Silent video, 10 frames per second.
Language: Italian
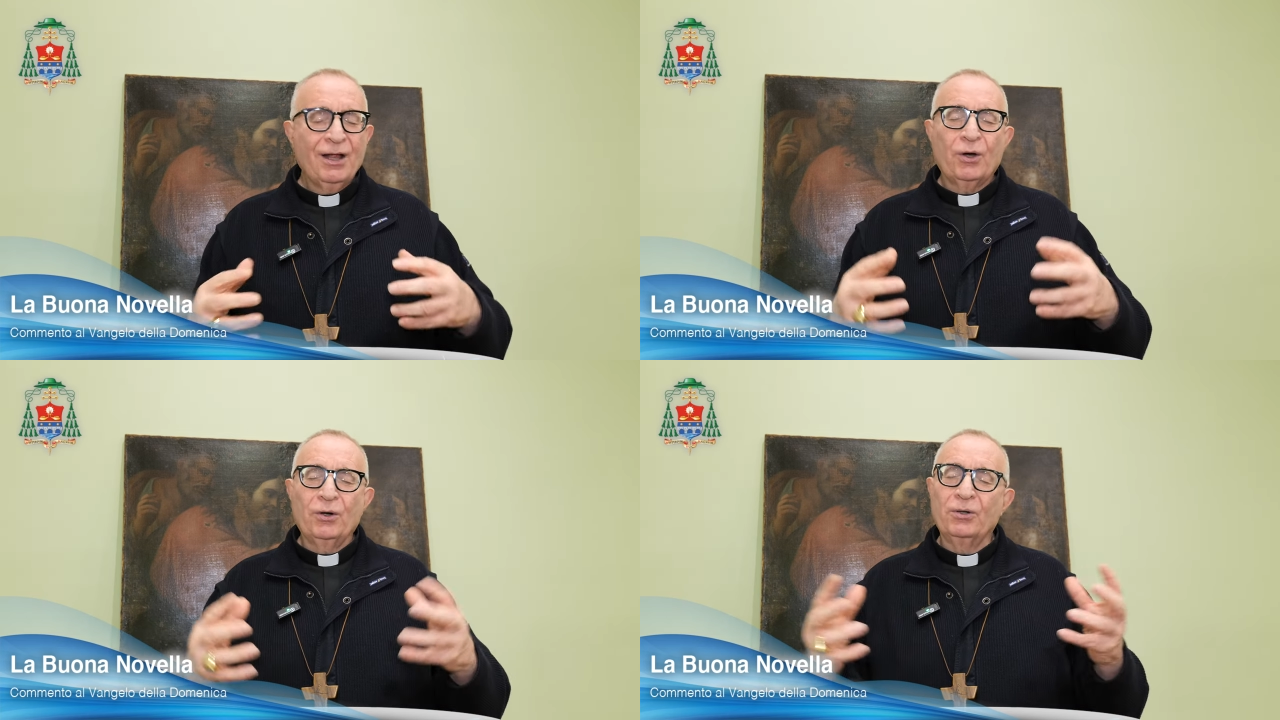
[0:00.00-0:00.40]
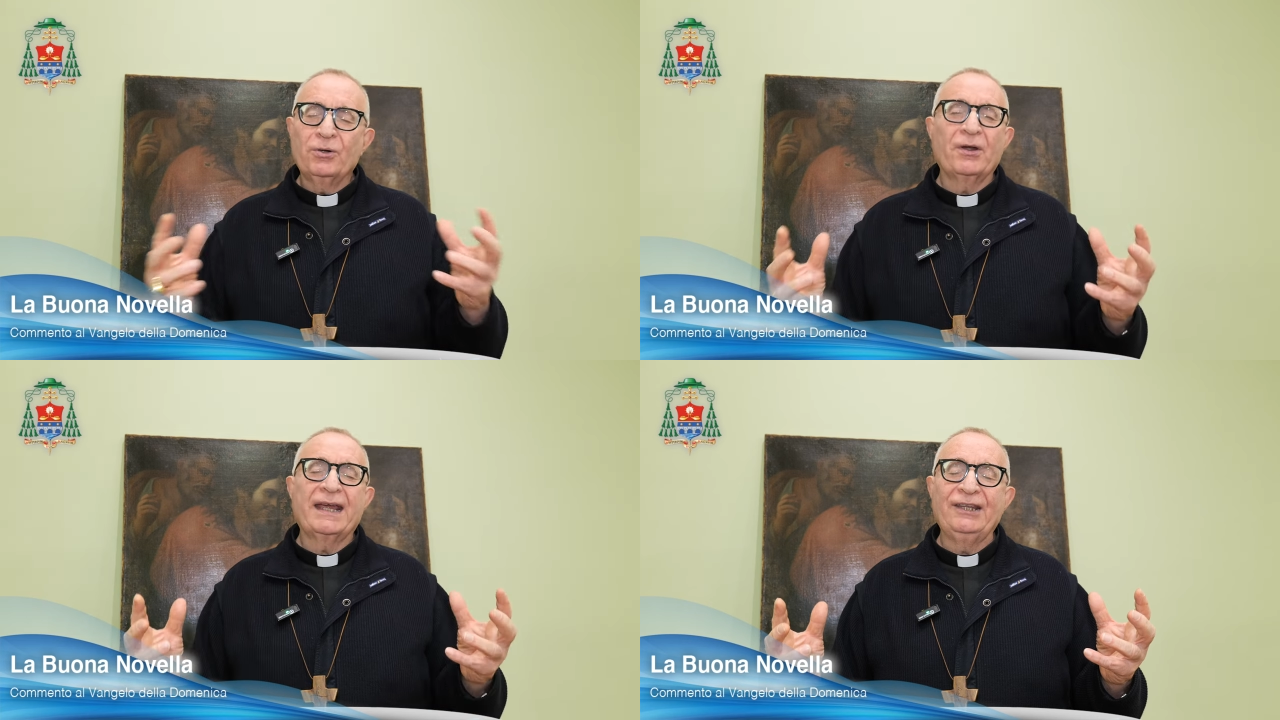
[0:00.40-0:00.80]

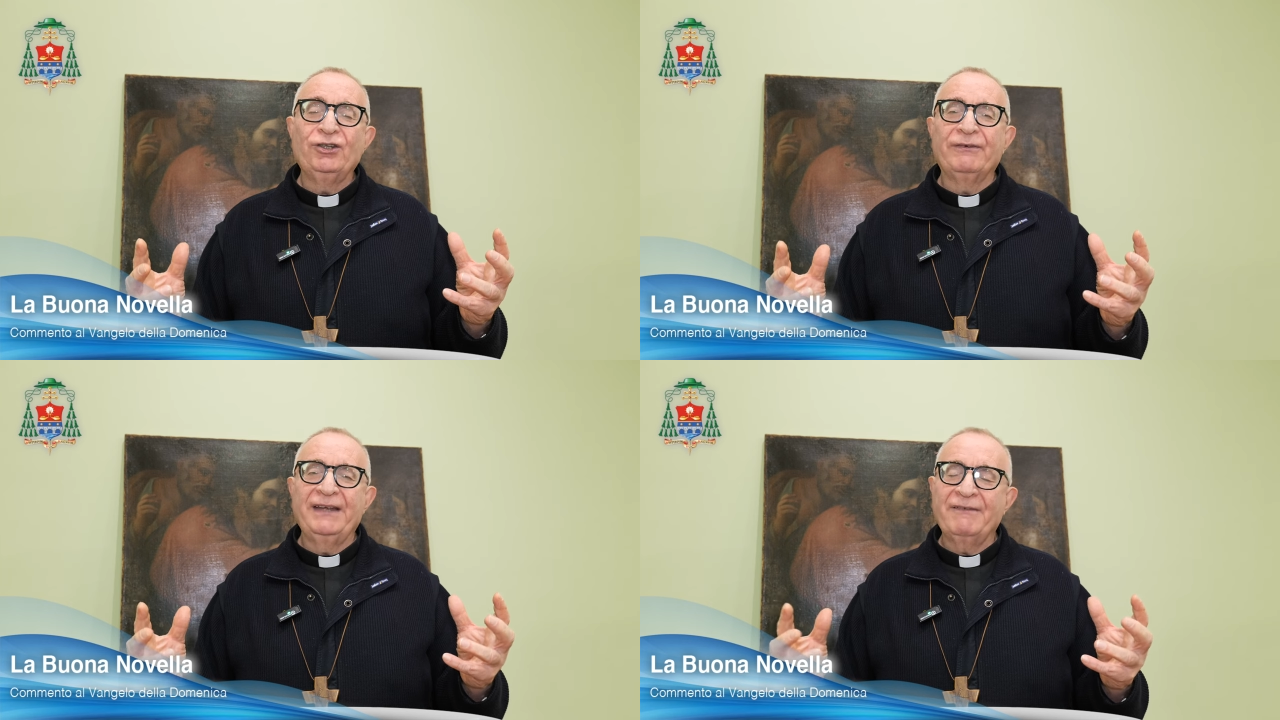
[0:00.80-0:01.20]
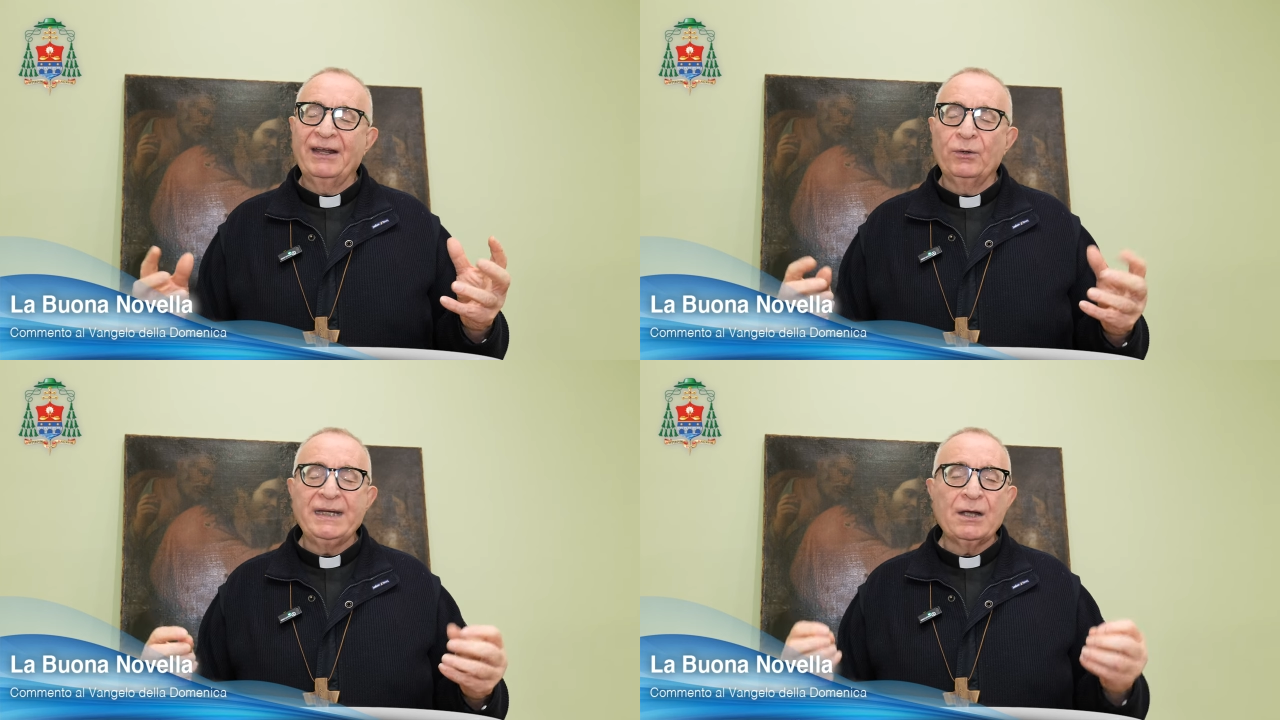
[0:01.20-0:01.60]
coloro che
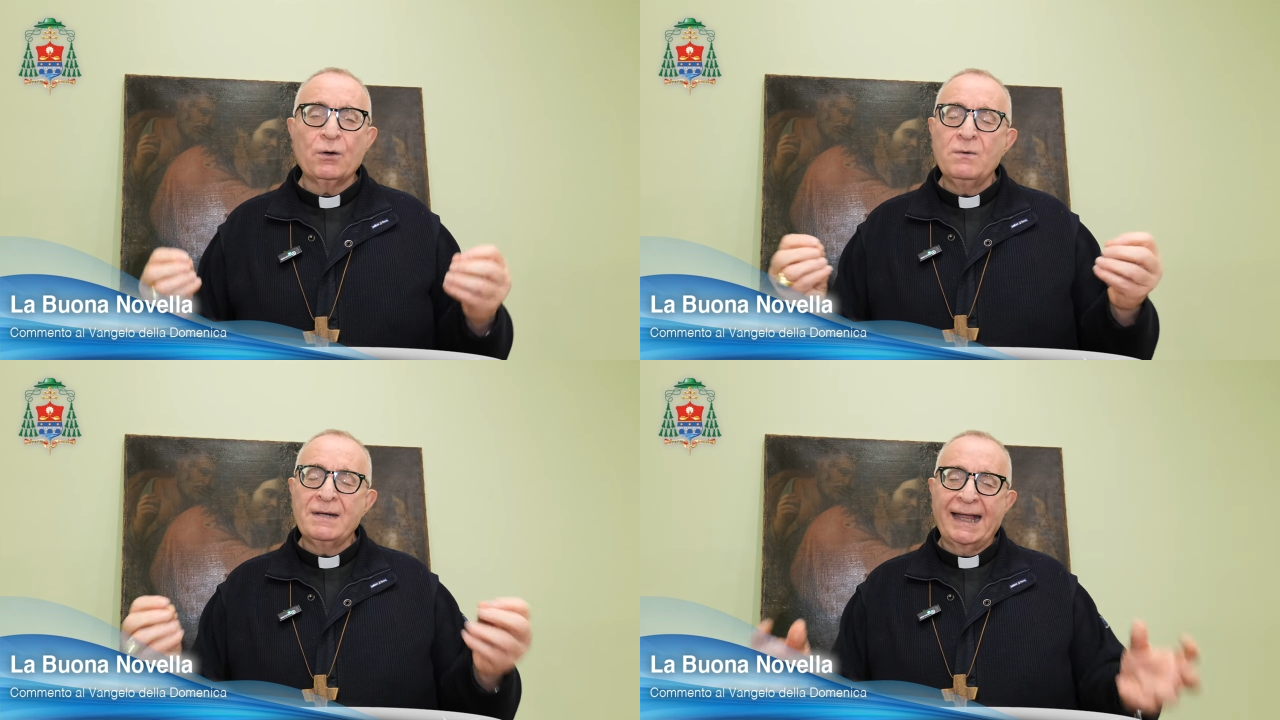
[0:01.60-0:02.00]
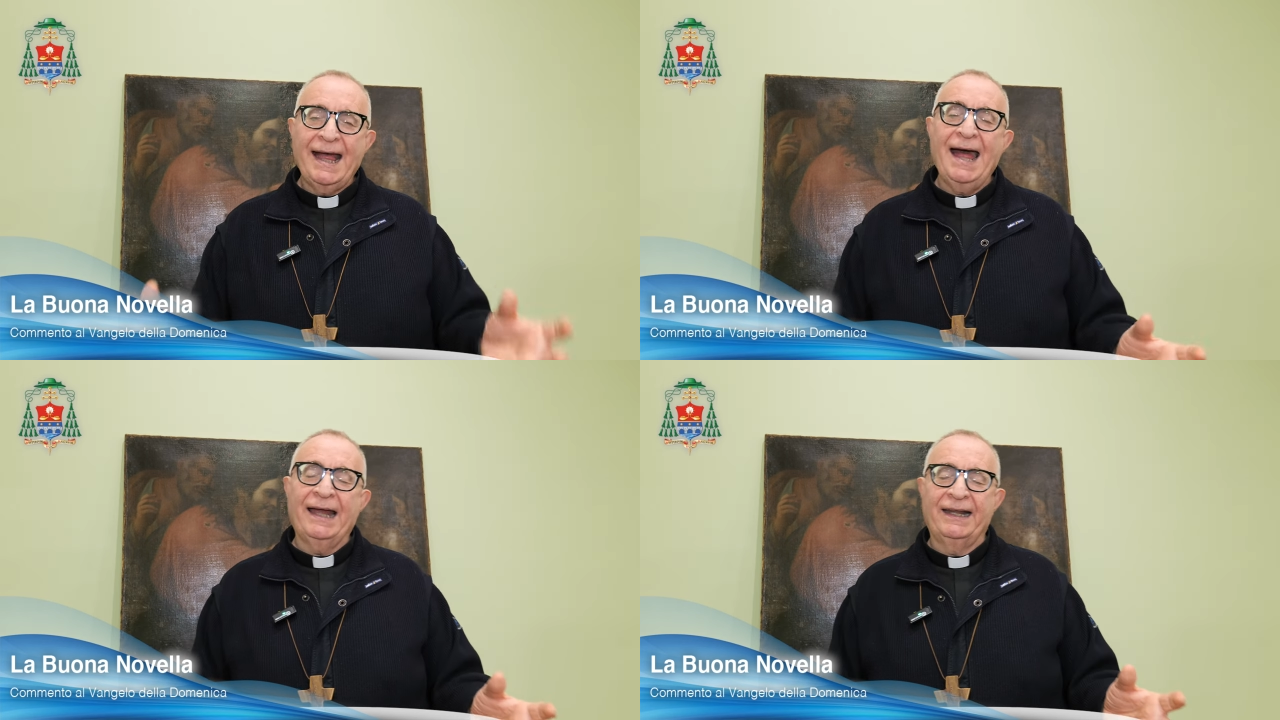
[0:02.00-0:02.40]
dovevano
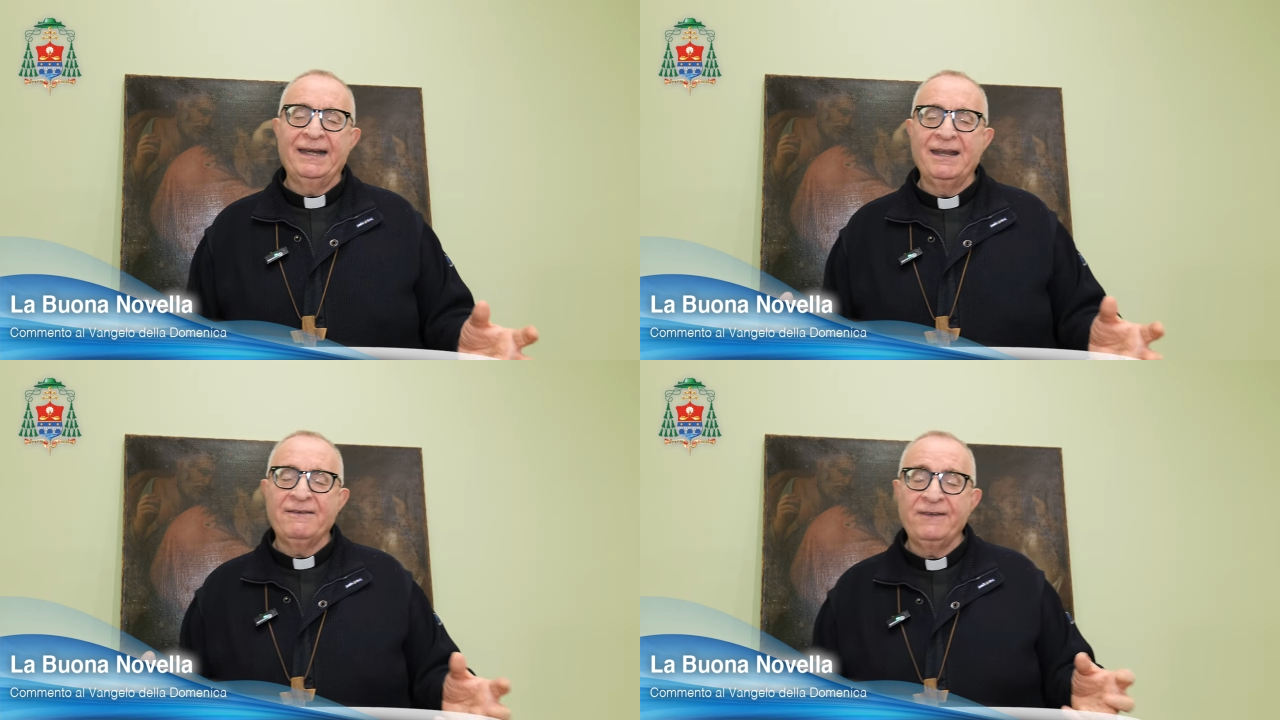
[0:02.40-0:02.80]
inculcare nei